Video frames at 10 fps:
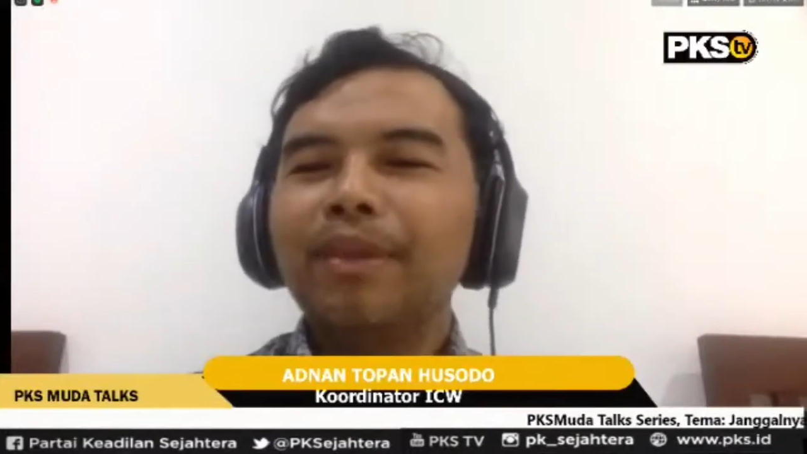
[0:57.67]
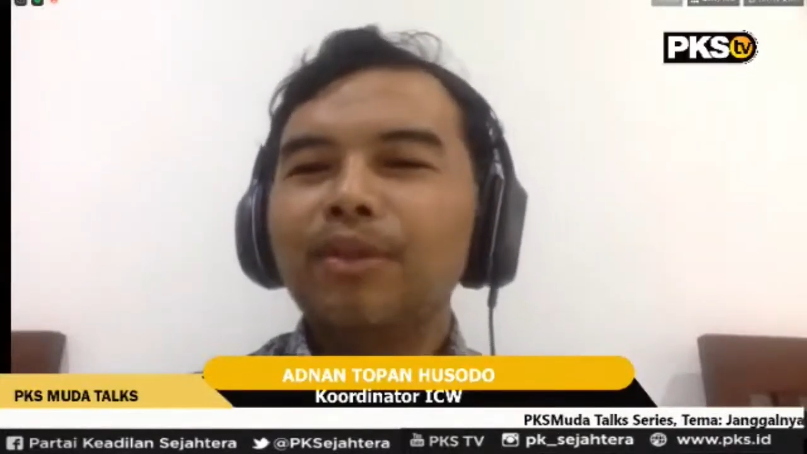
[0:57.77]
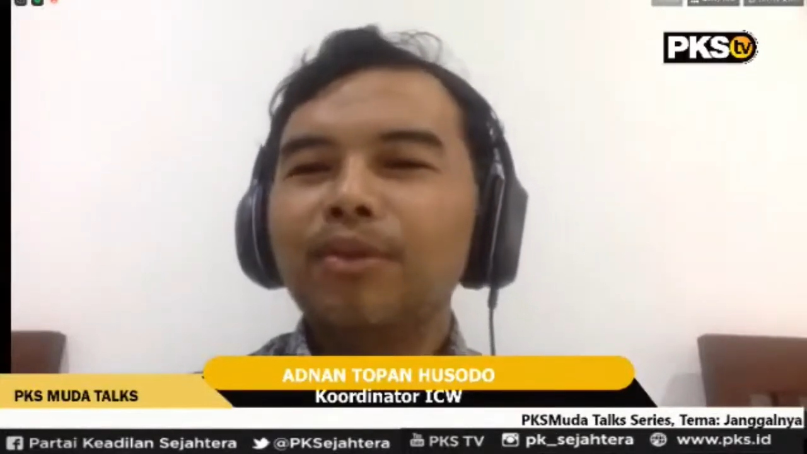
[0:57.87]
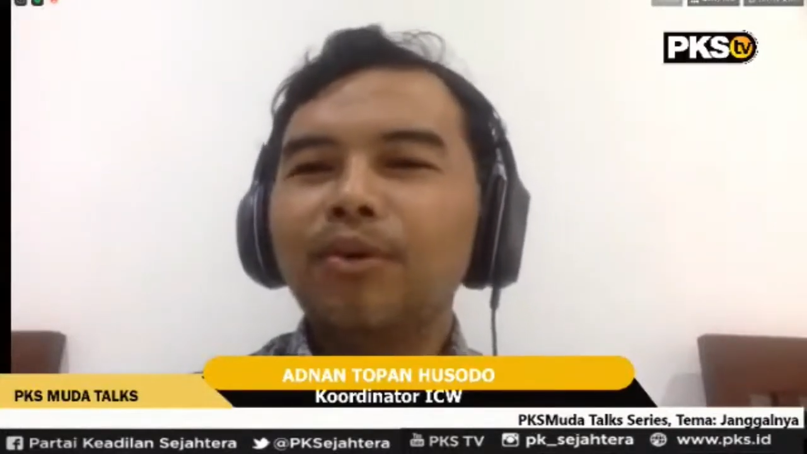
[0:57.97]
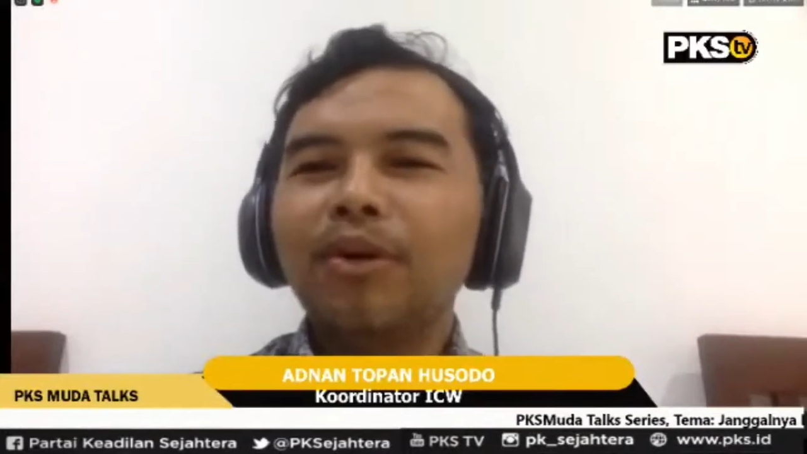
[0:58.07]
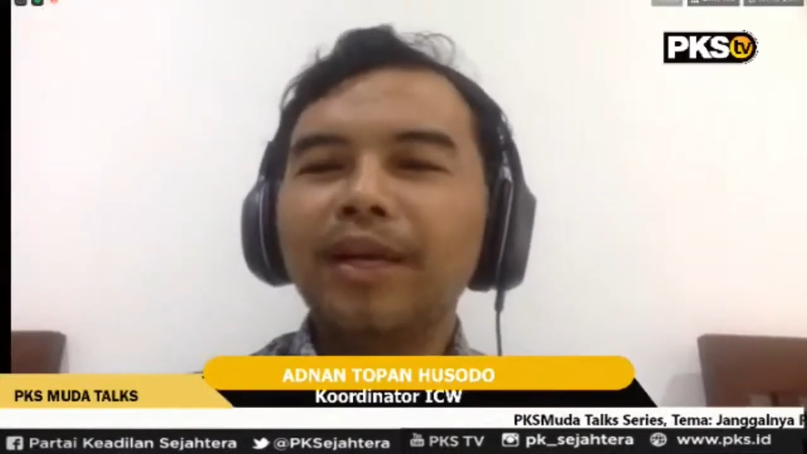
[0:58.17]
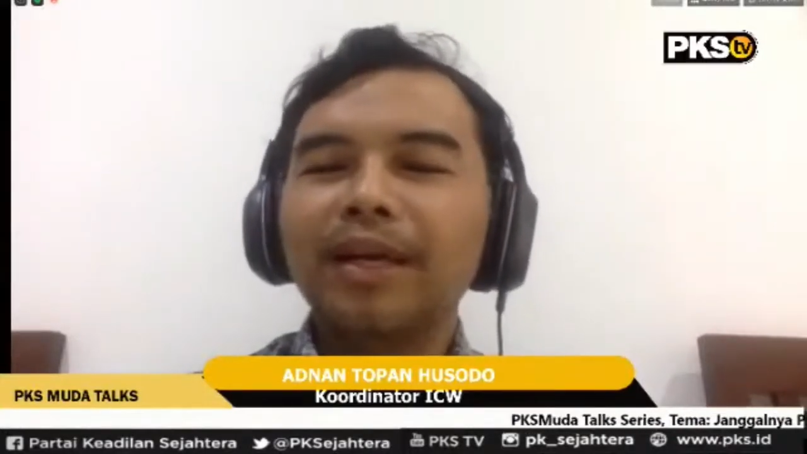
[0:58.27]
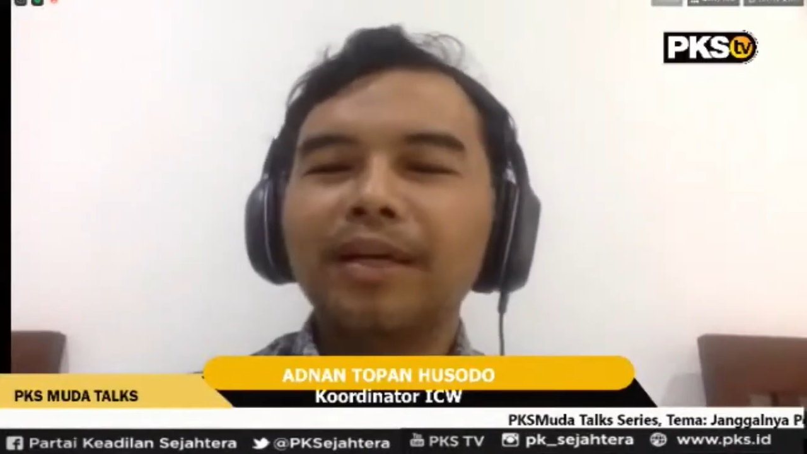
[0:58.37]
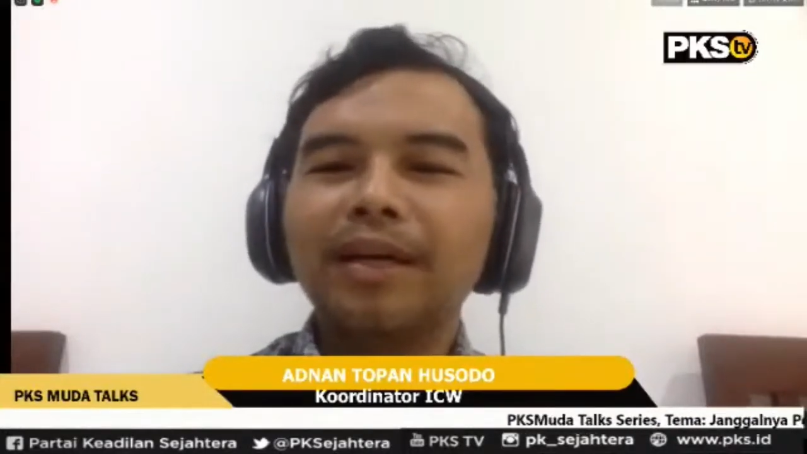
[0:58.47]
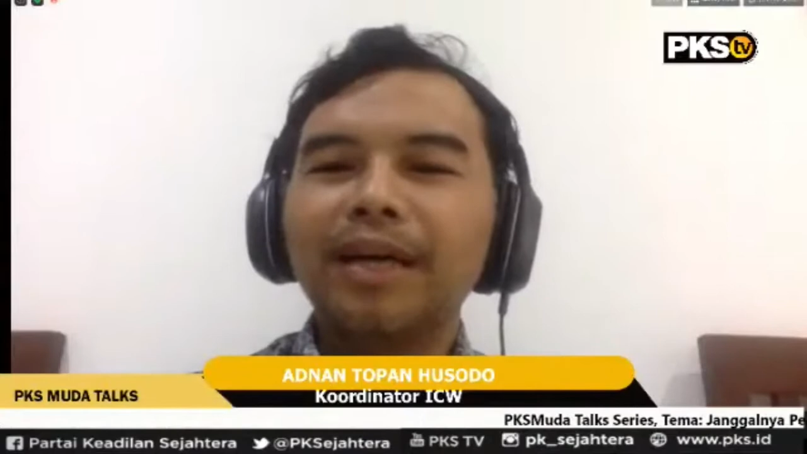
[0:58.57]
itu
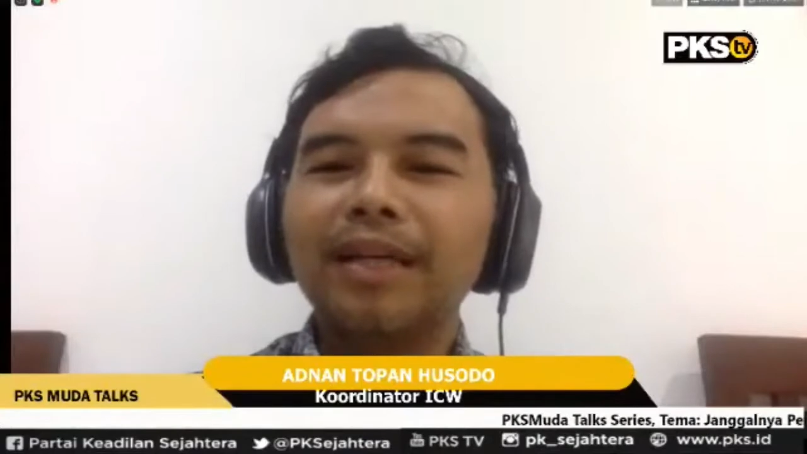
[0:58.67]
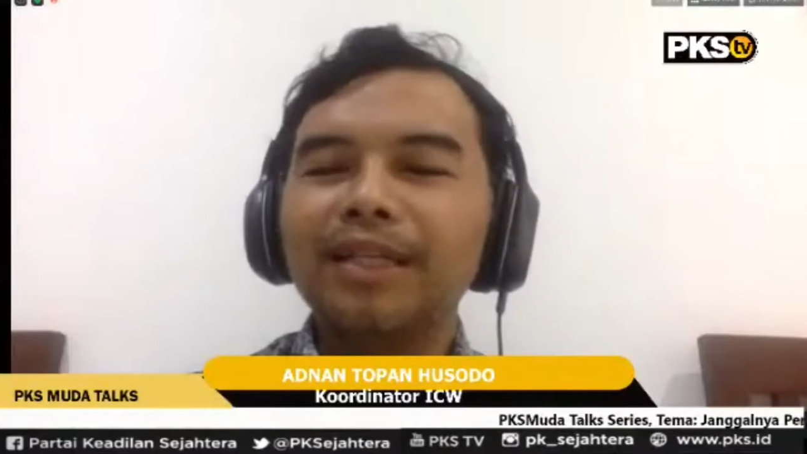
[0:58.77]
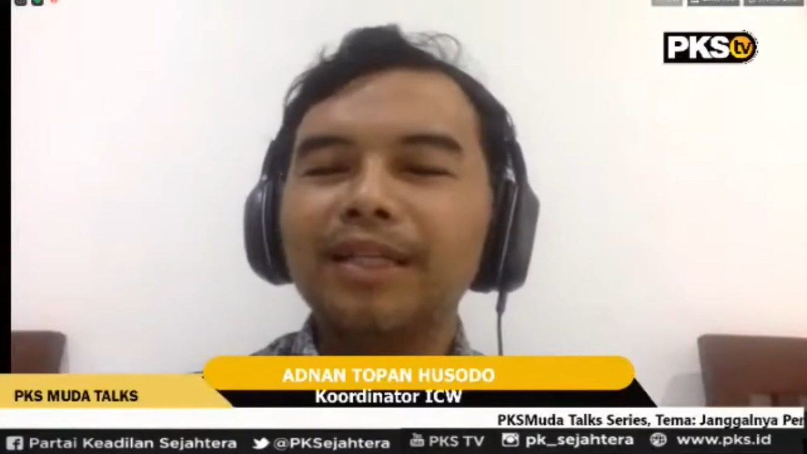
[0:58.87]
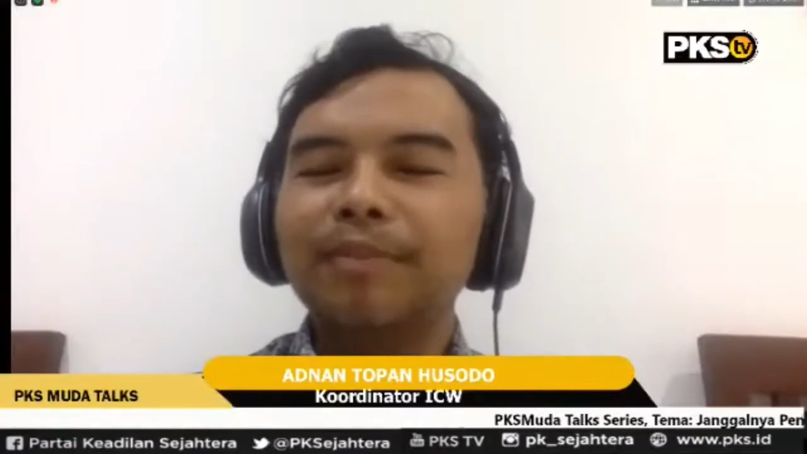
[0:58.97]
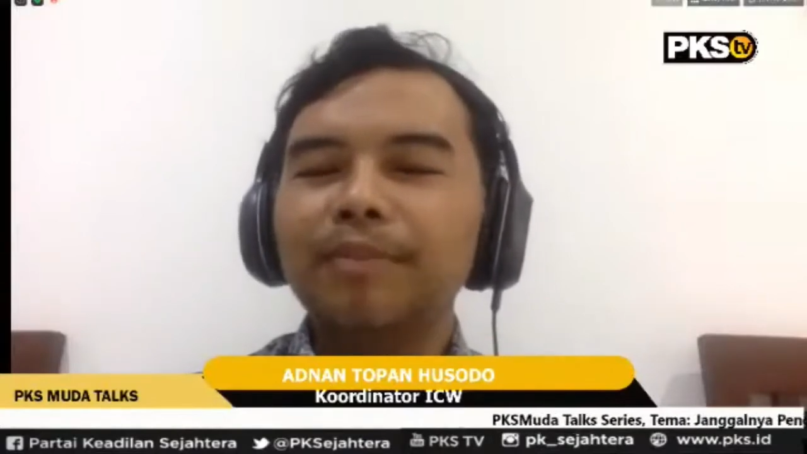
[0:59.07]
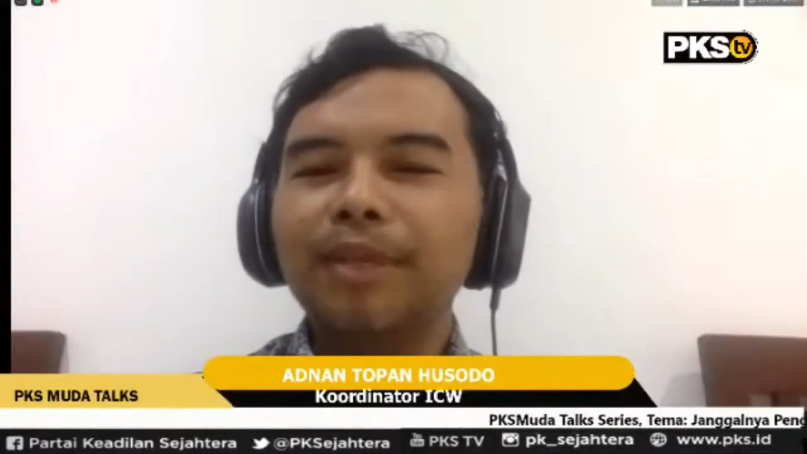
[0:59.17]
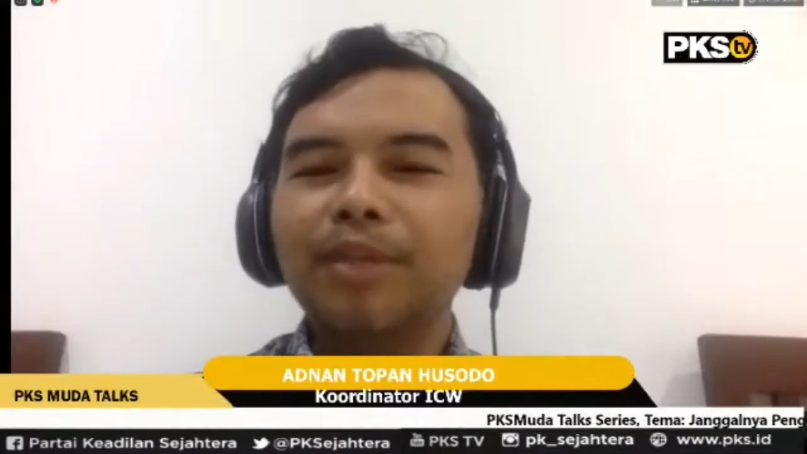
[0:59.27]
connect ke Anies